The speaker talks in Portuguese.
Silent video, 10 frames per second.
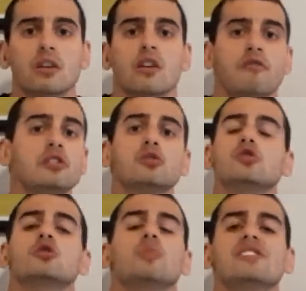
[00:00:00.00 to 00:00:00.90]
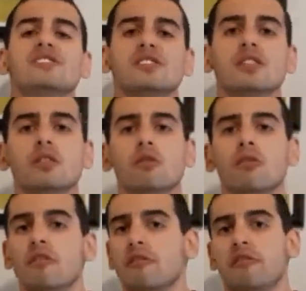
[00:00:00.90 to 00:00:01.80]
efeito de suspensão,
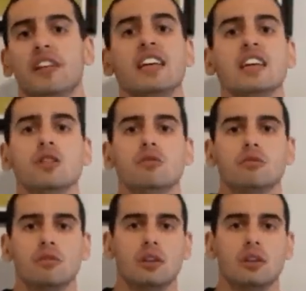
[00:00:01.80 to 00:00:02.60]
freio,